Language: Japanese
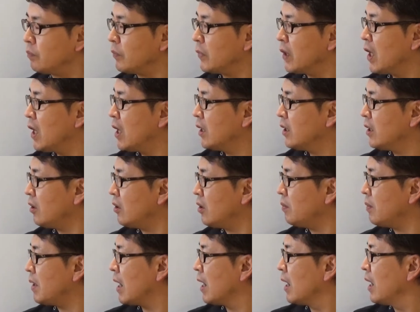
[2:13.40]
で
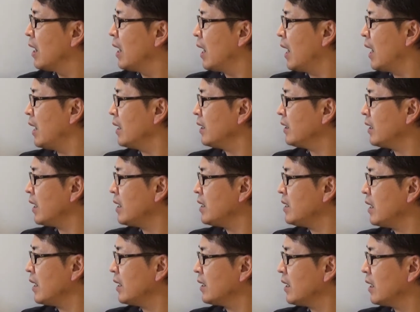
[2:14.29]
例えば反
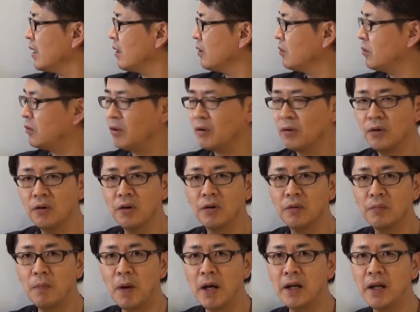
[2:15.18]
対に働くの
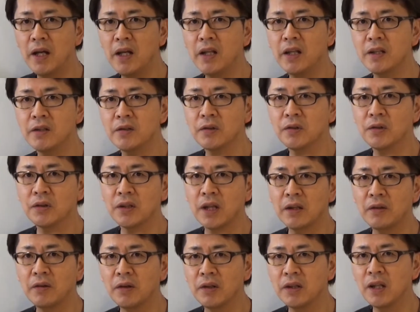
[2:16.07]
を、まあ、例でちょっと
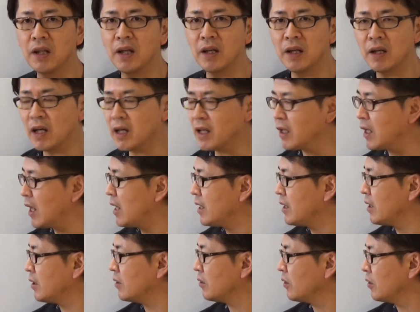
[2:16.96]
例えて書
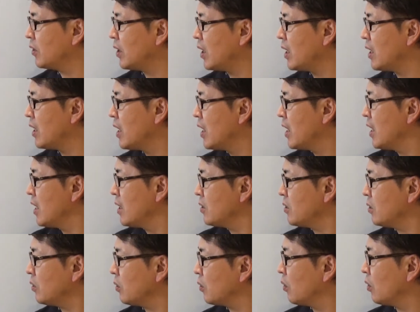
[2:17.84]
いてるので
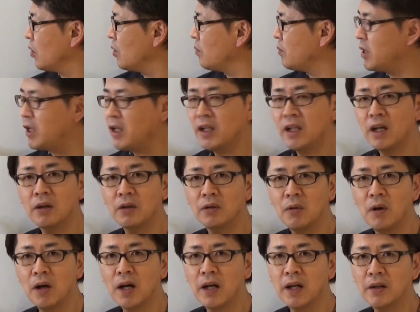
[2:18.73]
ちょっとこれを見ていただく
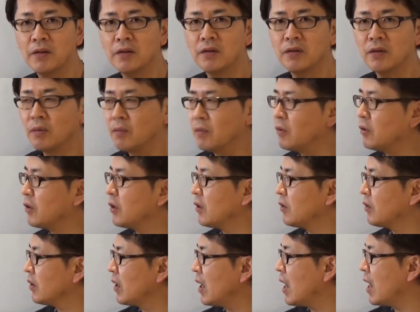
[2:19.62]
と分かりやすいと思うんで
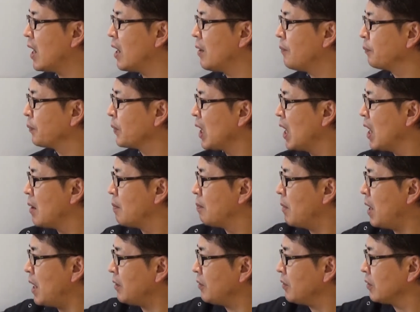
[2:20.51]
すが
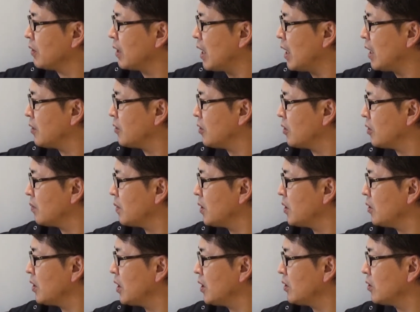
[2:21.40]
まずね1つ目
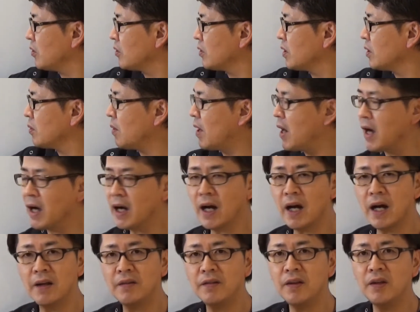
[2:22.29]
の例としては
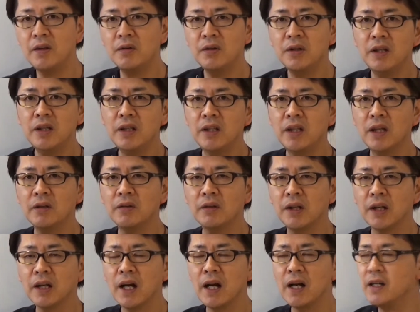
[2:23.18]
風邪をひいた
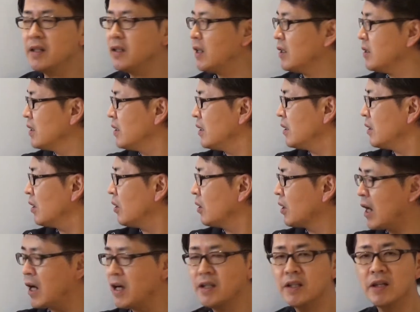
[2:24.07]
ので会社に
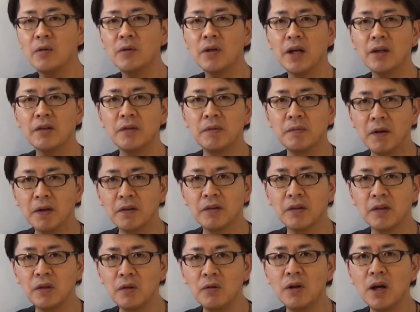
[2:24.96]
会社を休みま
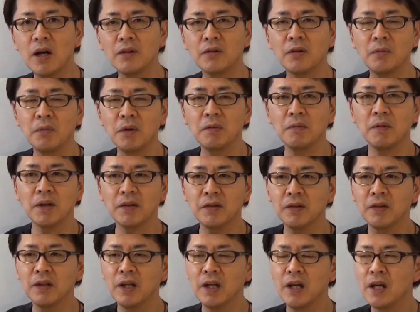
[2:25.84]
すってよくあると思いま
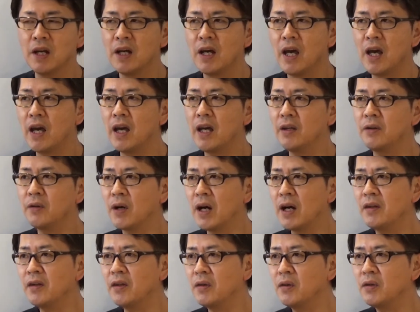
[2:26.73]
す。えーと、
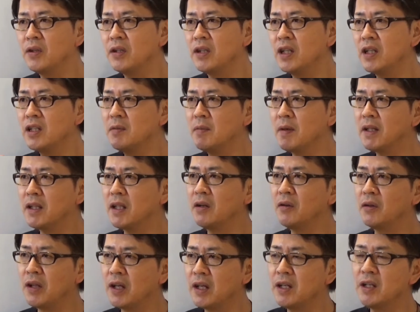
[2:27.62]
風邪をひいてしまった
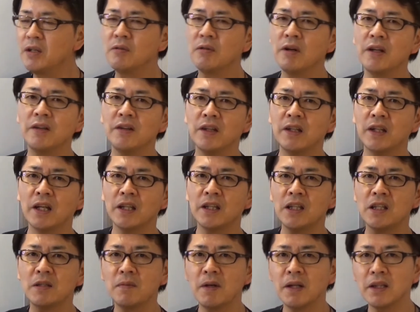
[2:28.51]
のでインフルエンザになっ
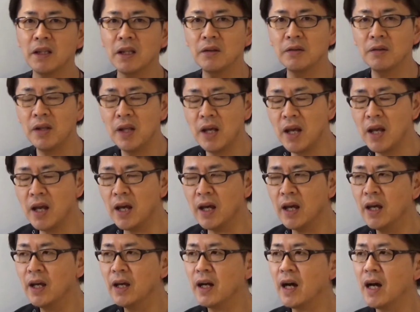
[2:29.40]
てしまったの
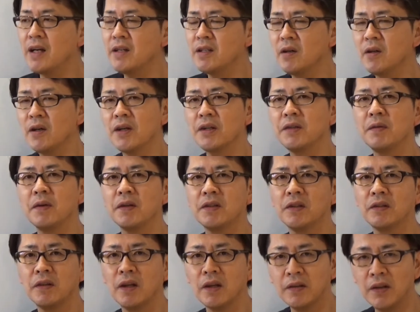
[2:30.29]
で会社を休ま
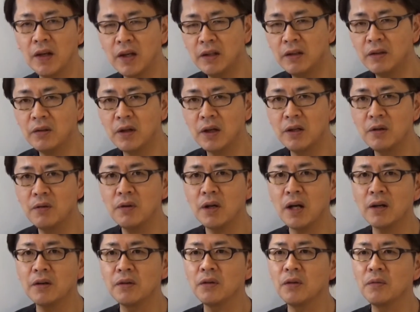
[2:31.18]
せてくださいとかよ
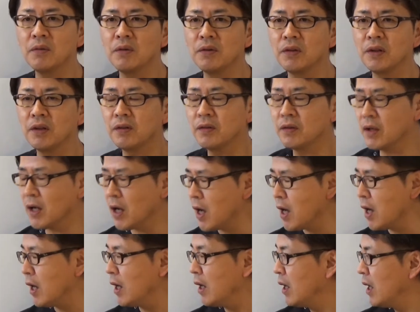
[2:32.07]
くあると思うんです
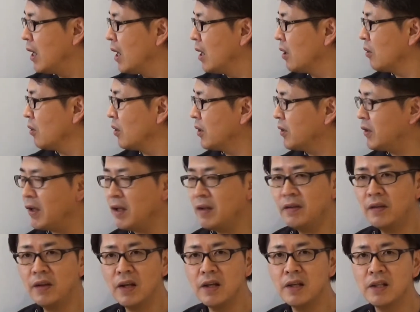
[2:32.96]
がこれ
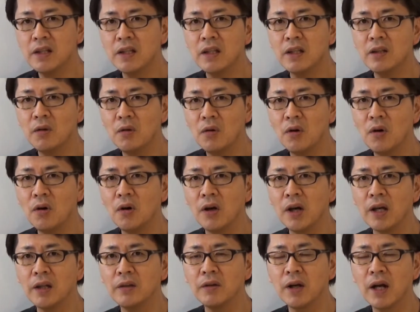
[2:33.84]
潜在意識の、
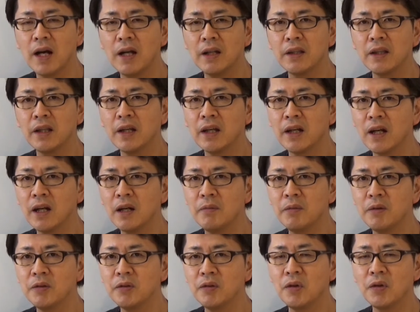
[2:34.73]
えーと、と観点から
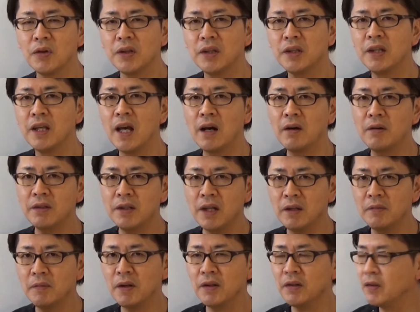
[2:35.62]
見ると逆に
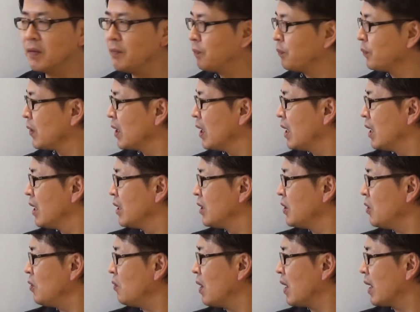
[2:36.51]
なります。
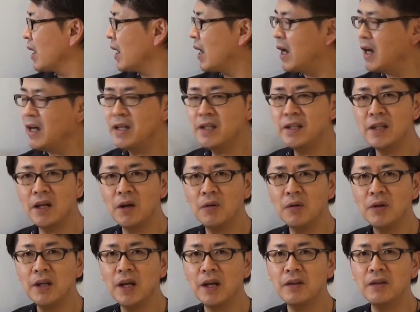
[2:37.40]
要は会社
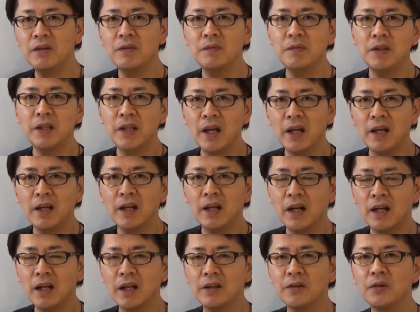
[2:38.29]
を休みたい
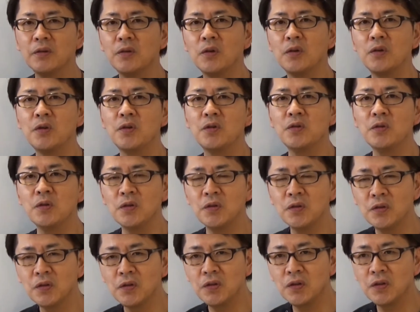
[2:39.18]
からその理由を
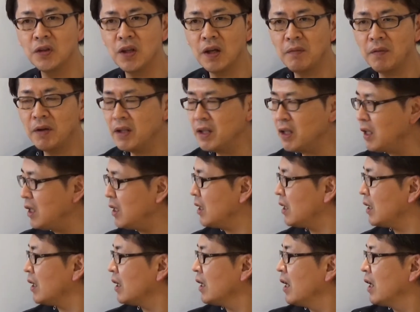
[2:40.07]
作るため
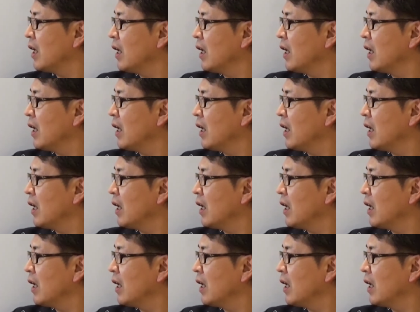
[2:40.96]
に